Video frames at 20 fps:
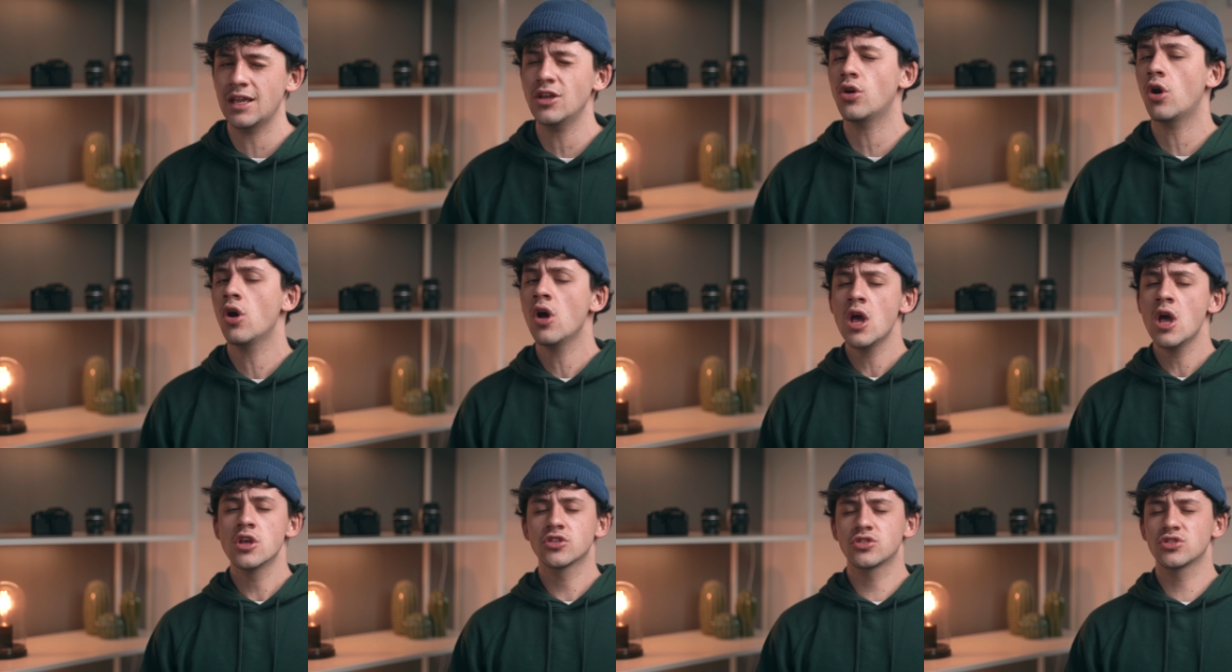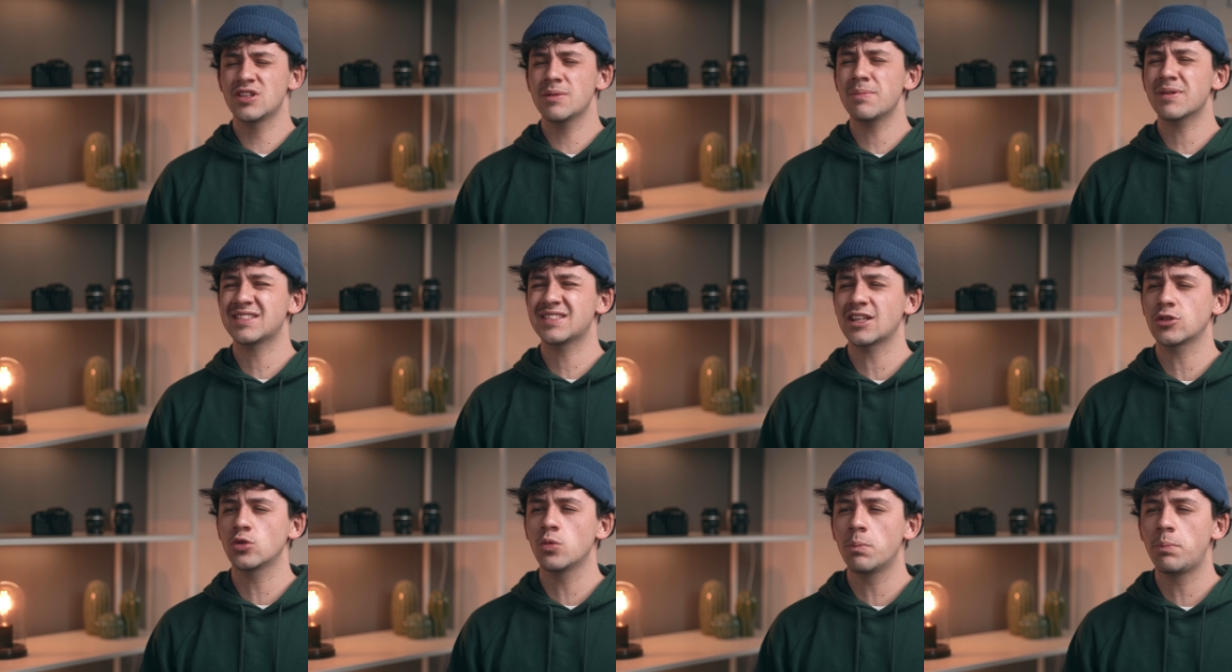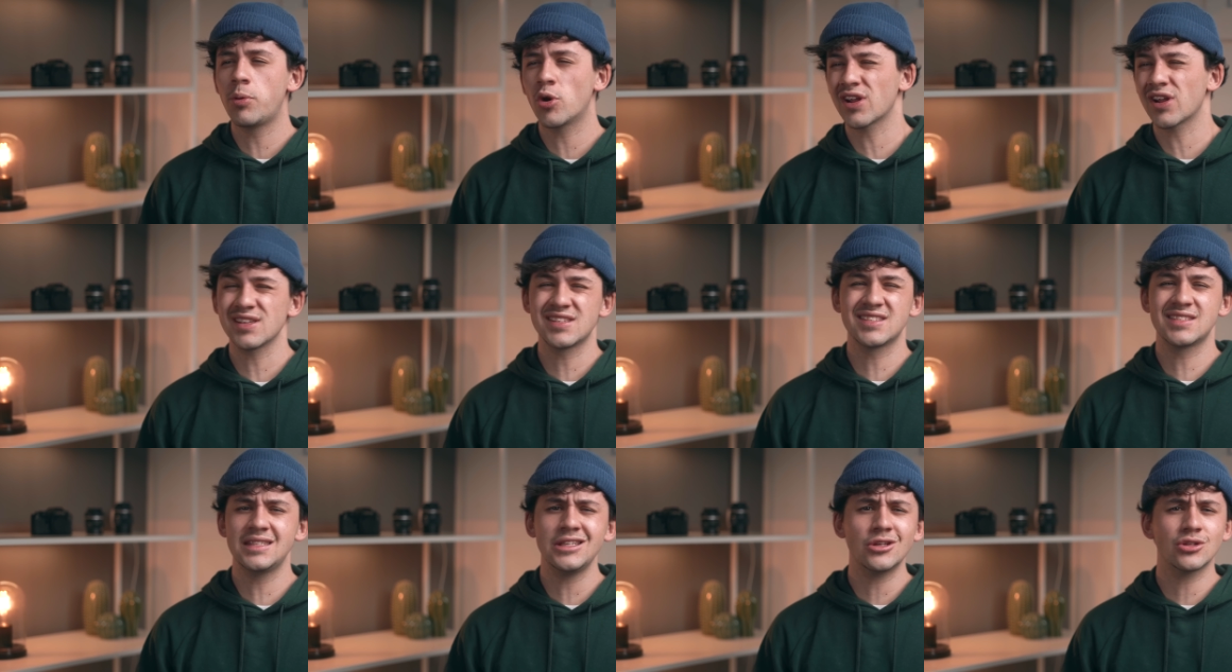Io sono sempre stato un po'
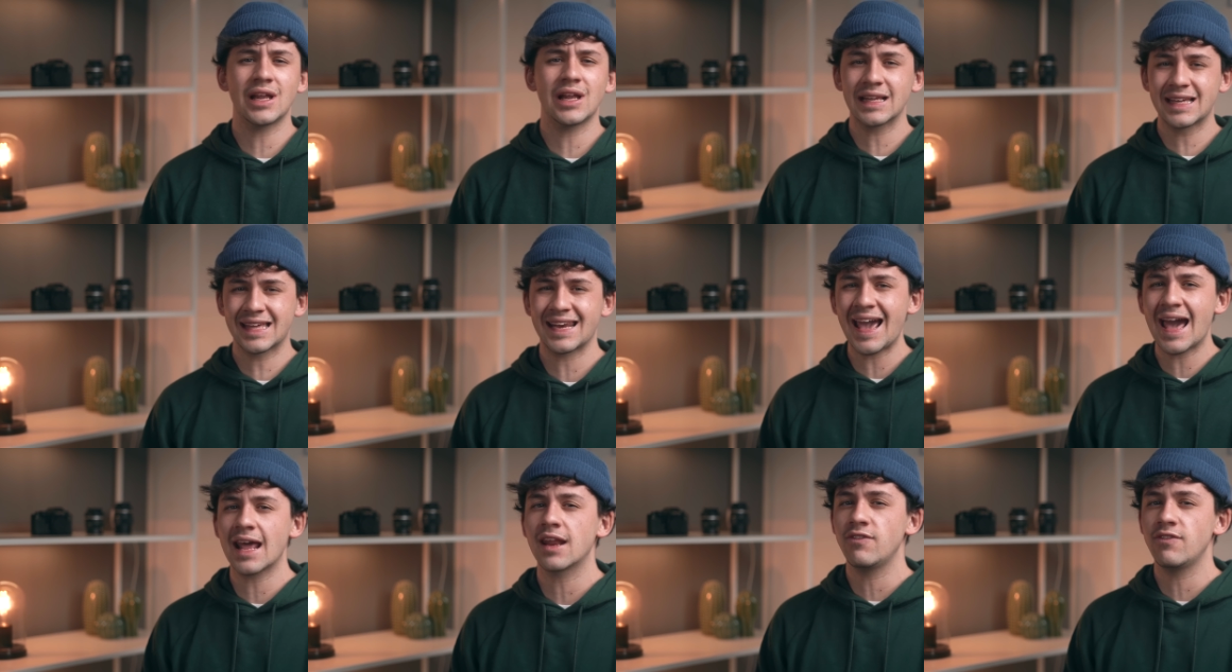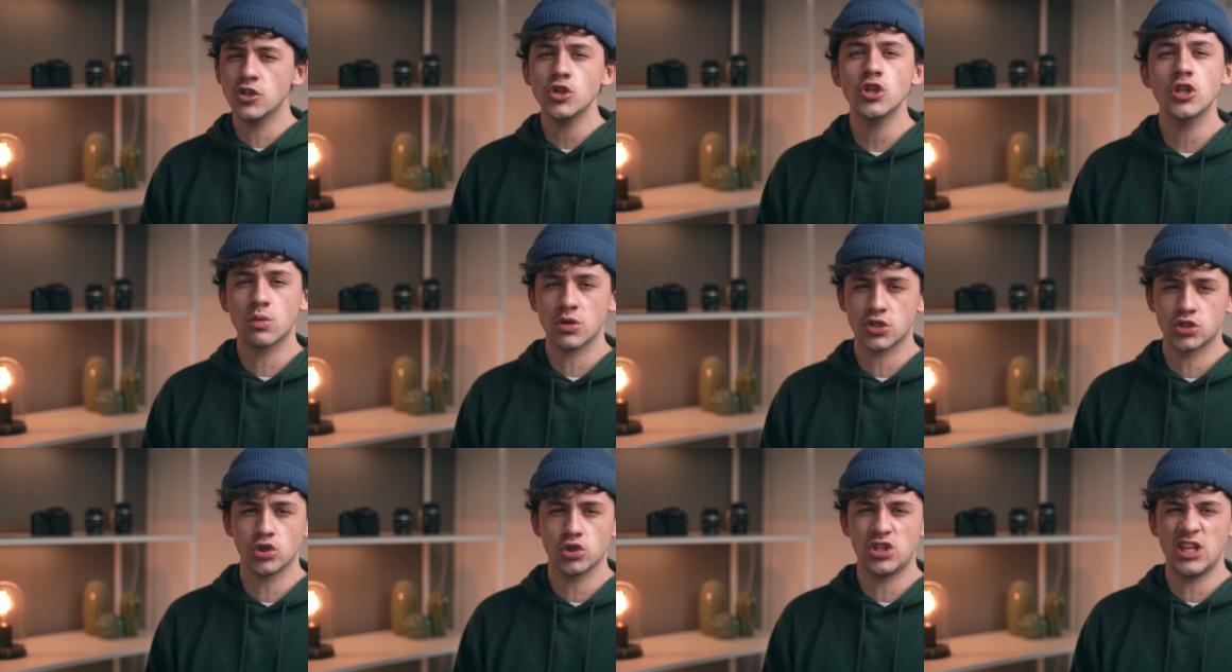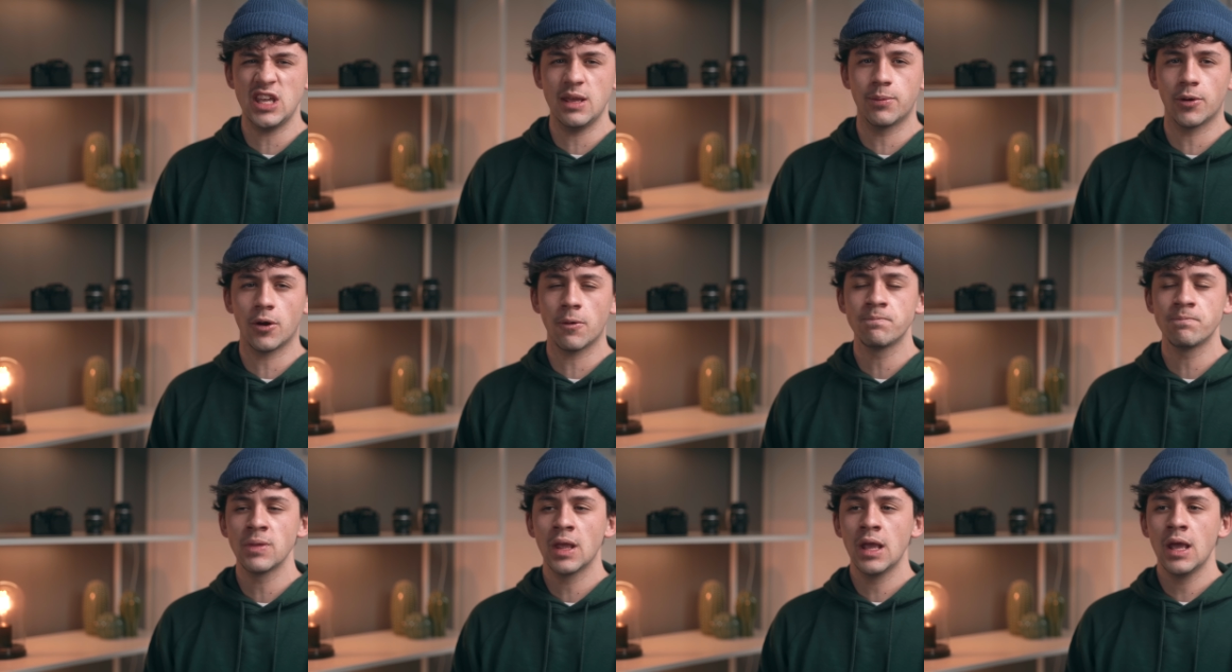restio dal creare video di questo
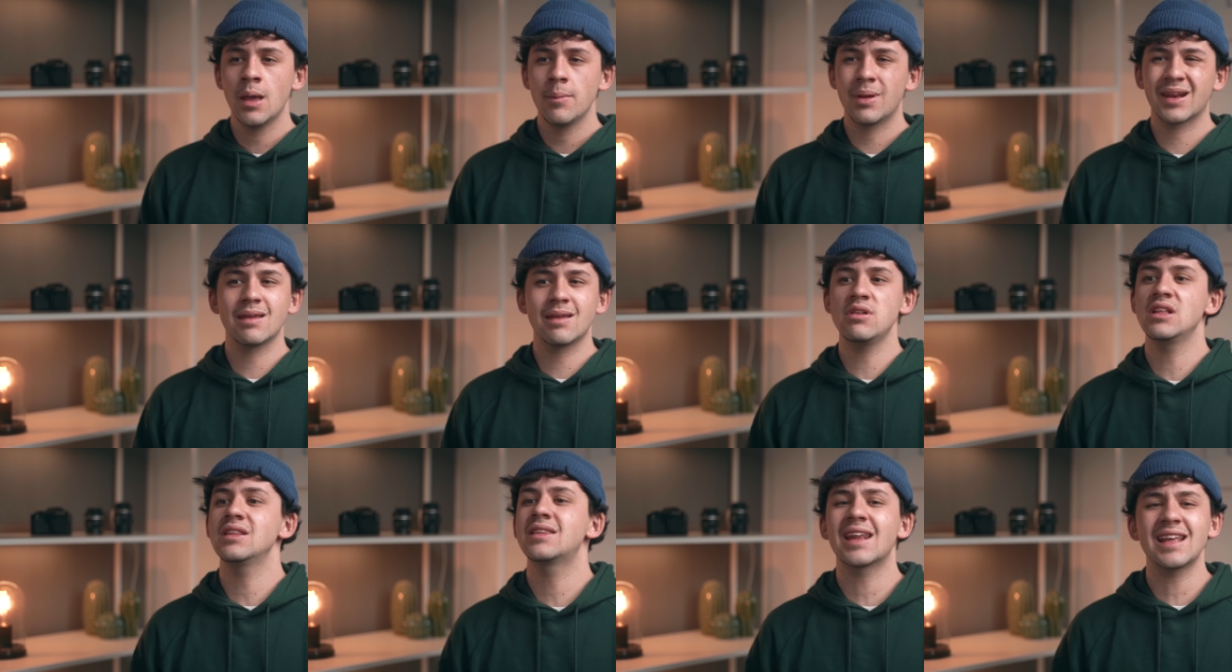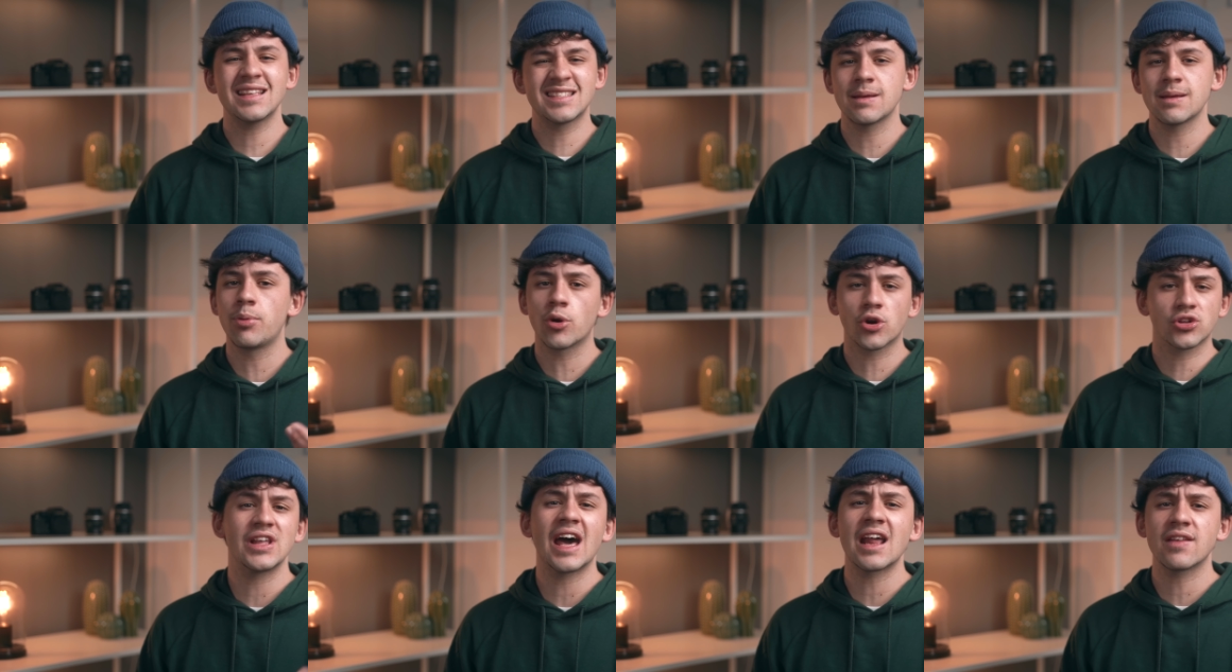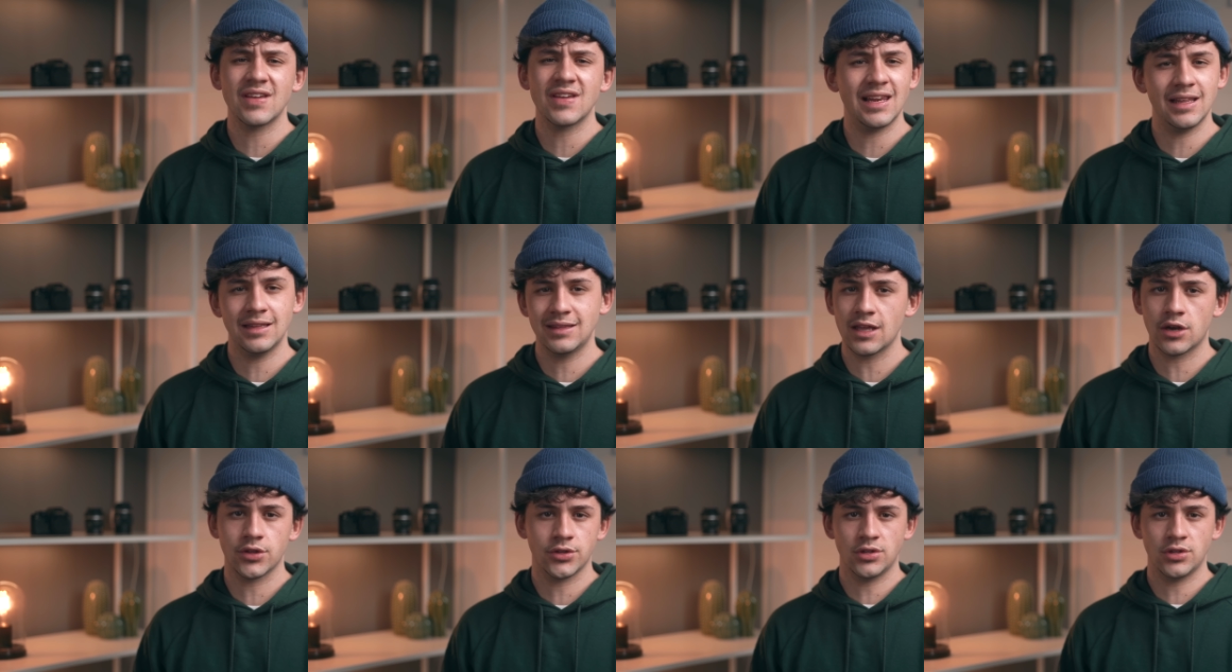tipo perché mi interessa portarvi
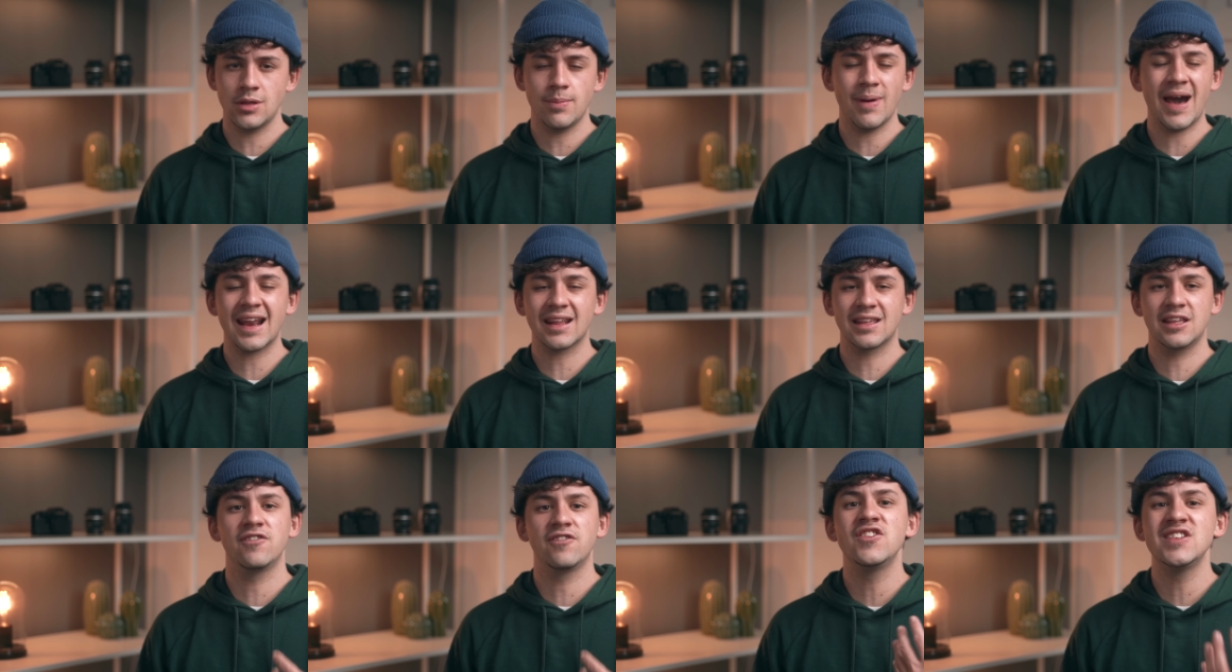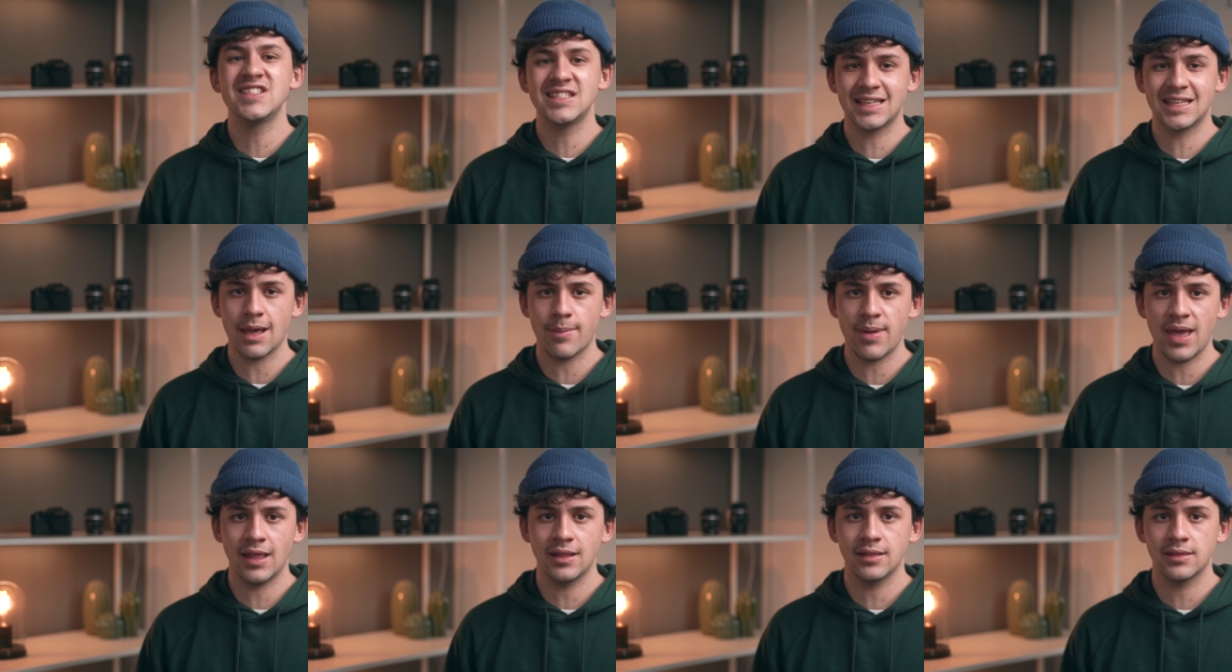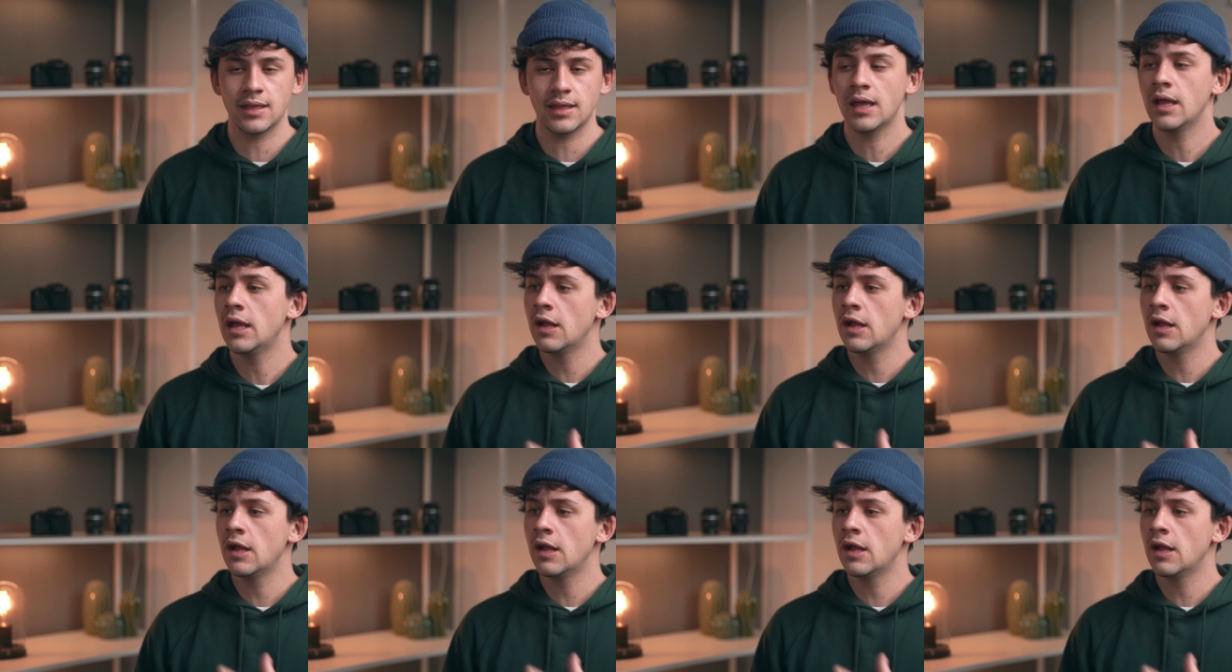all'interno dei parchi fisicamente.